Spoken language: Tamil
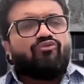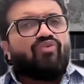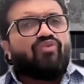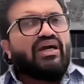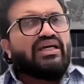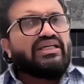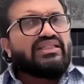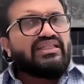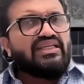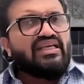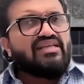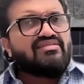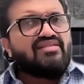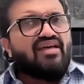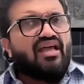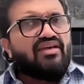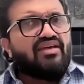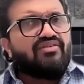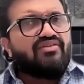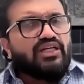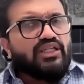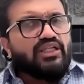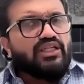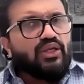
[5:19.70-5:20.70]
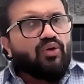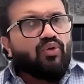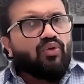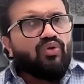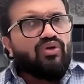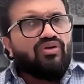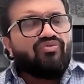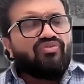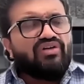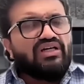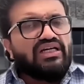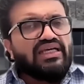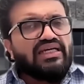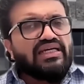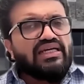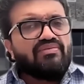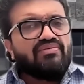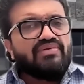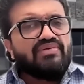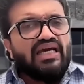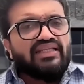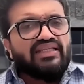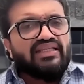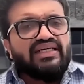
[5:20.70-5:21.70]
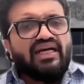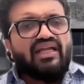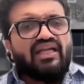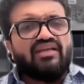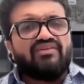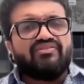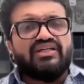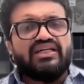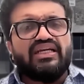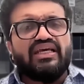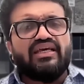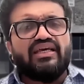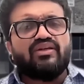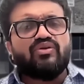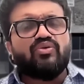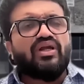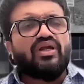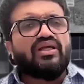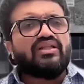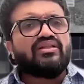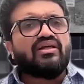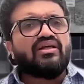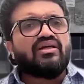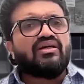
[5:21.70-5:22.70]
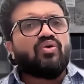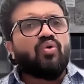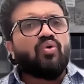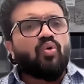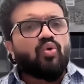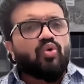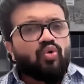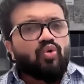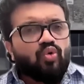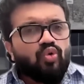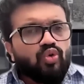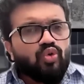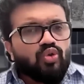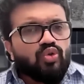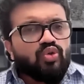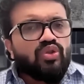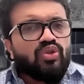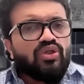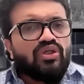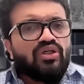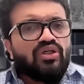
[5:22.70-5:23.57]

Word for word: வைத்தியசாலை விடுதிக்குள் வெள்ளிக்கிழமை அதிகாலை வேளையில் நுழைந்த ஒரு குழு